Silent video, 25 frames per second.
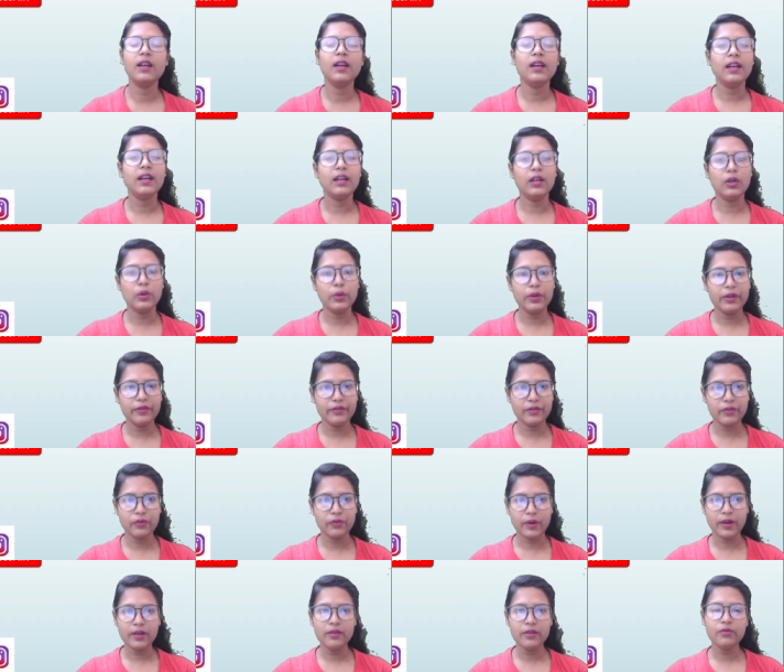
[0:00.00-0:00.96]
हेलो
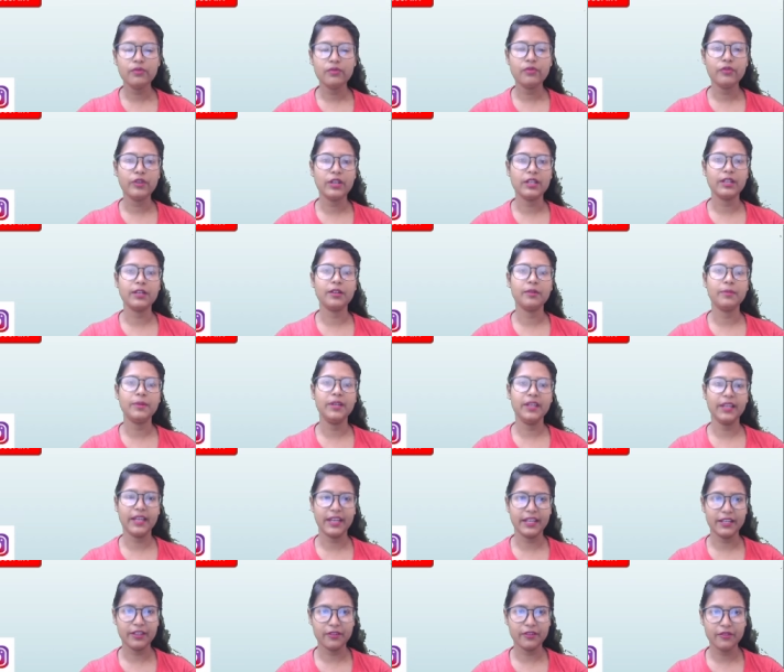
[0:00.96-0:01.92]
एवरीवन वेलकम इन
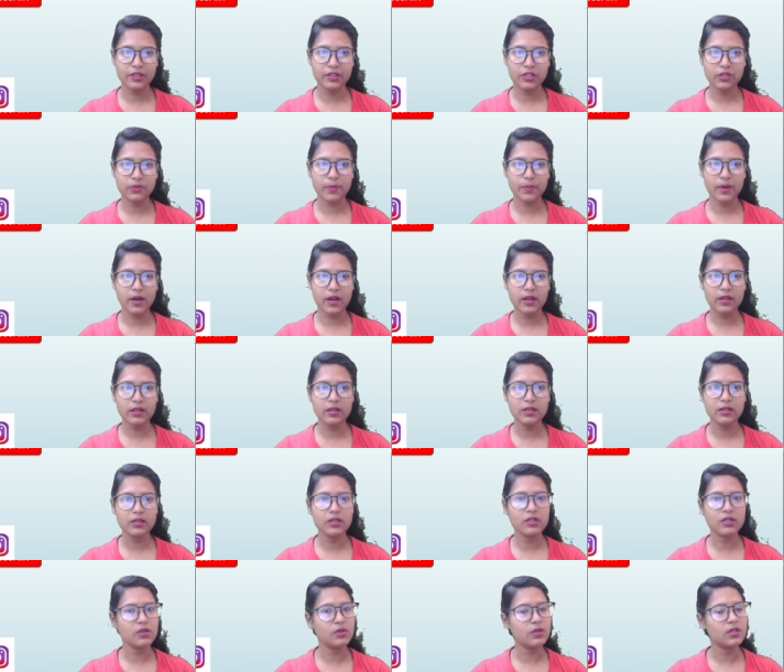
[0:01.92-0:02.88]
एग्रीविथ स्पार्क
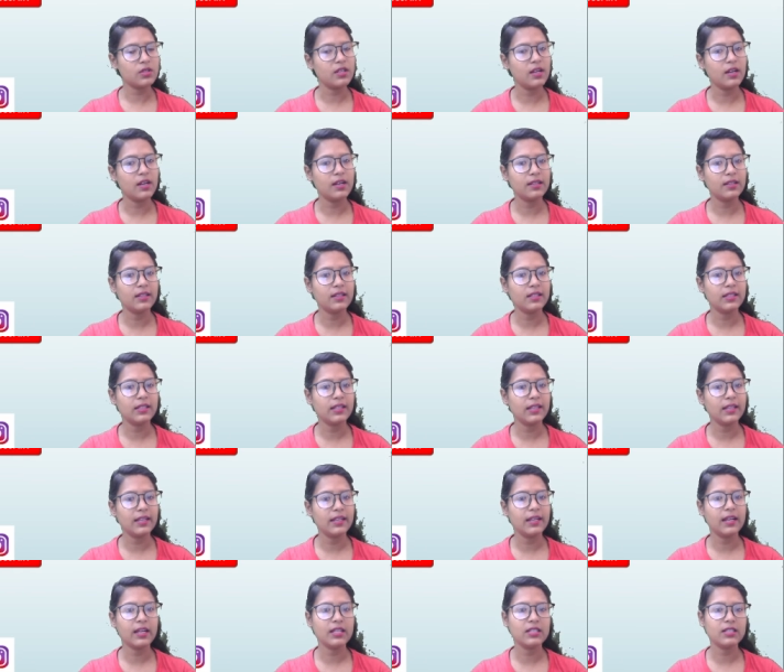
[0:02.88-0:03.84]
सो स्टार्ट करते
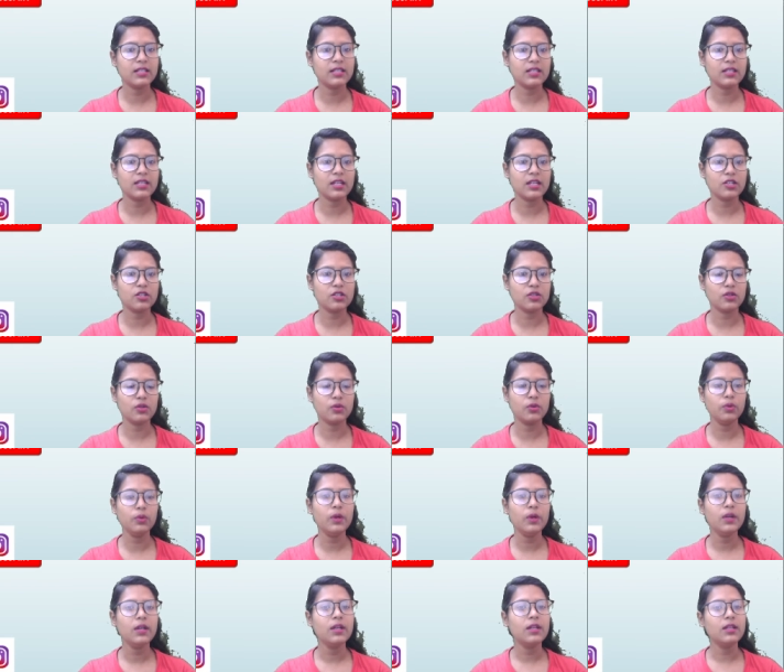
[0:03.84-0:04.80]
हैं आज के सेशन को
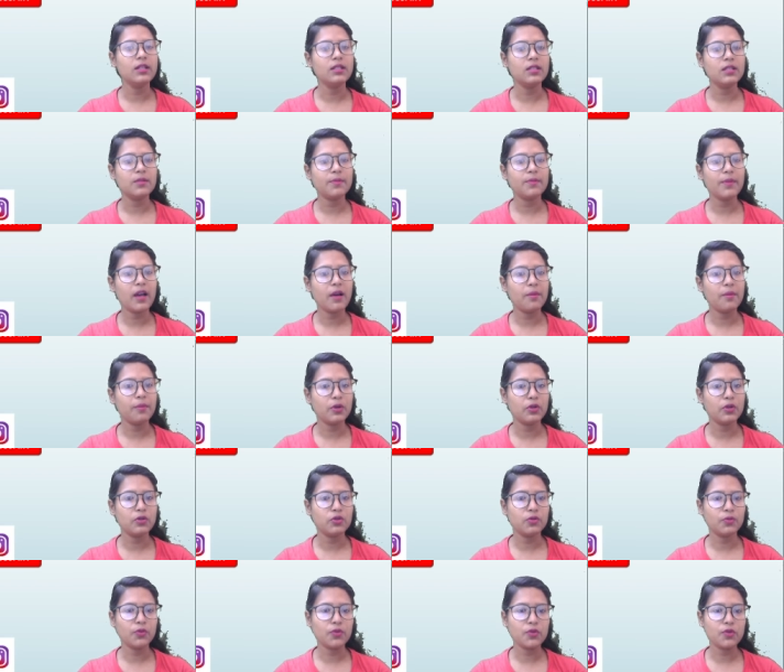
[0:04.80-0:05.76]
जिसमें आपके
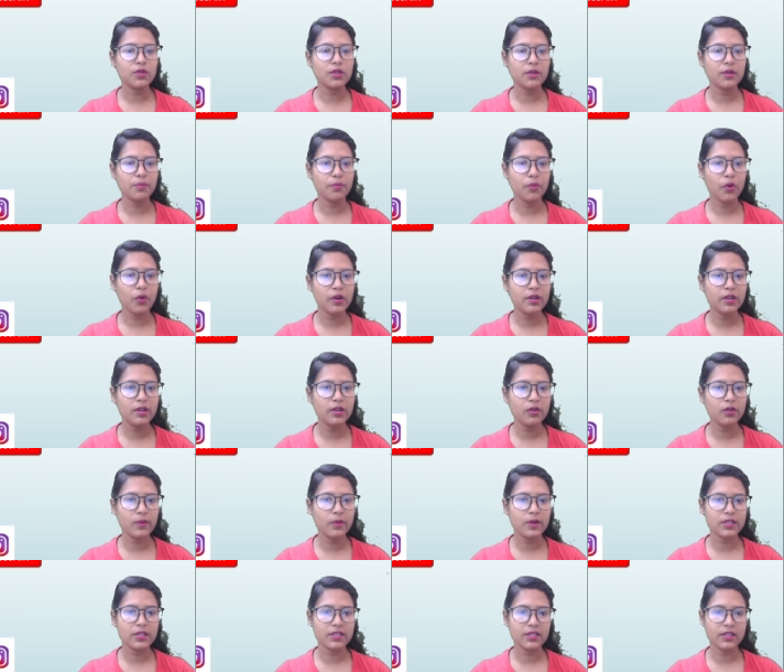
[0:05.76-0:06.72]
जो मोस्ट इंपॉर्टेंट
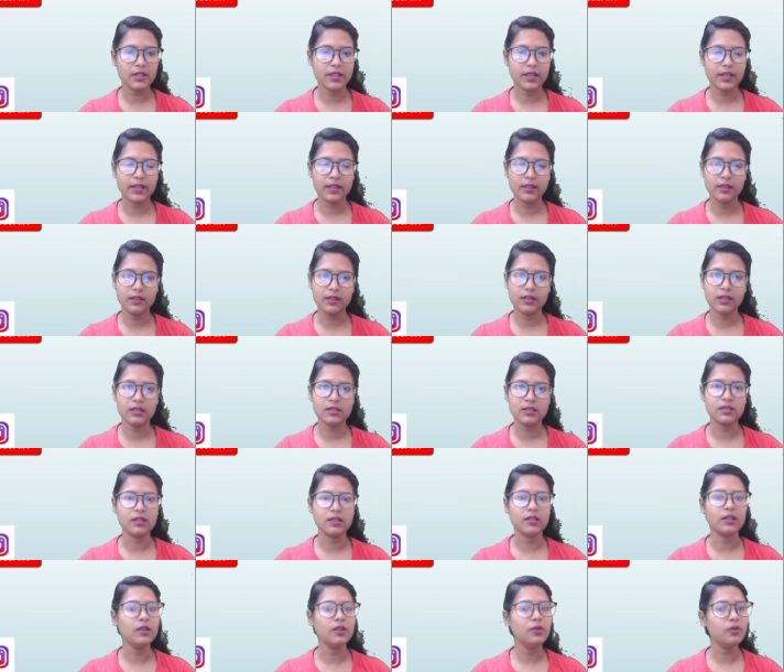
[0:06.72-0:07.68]
क्वेश्चन हैं
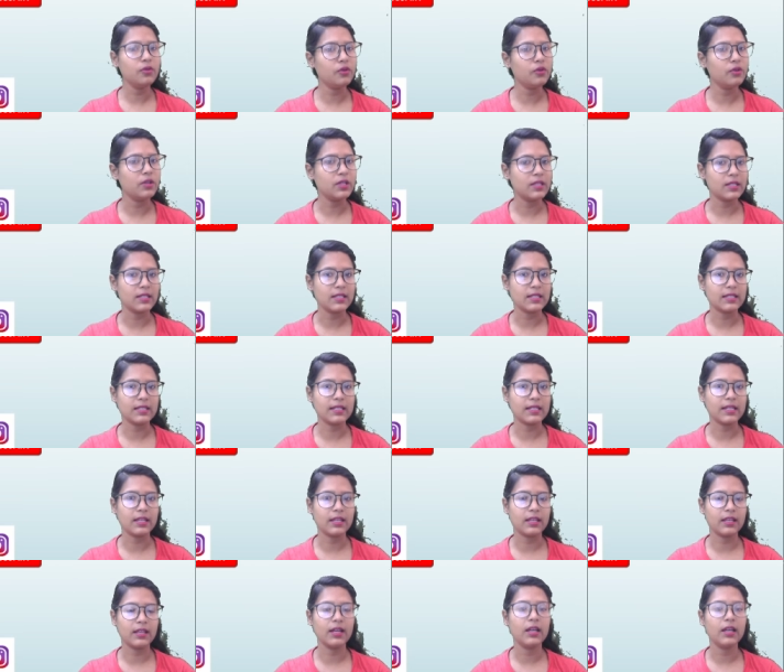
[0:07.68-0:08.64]
एग्रीकल्चर के उनको डिस्कस
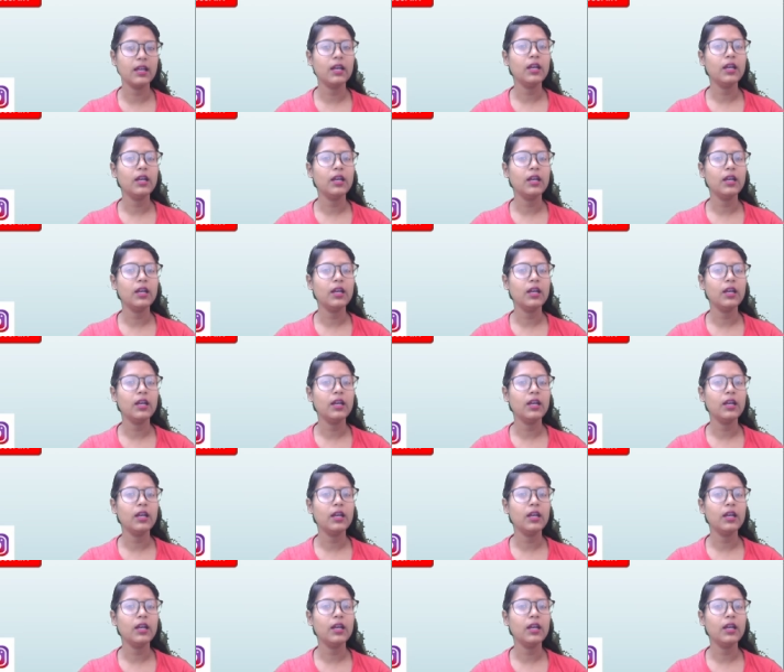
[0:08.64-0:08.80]
करेंगे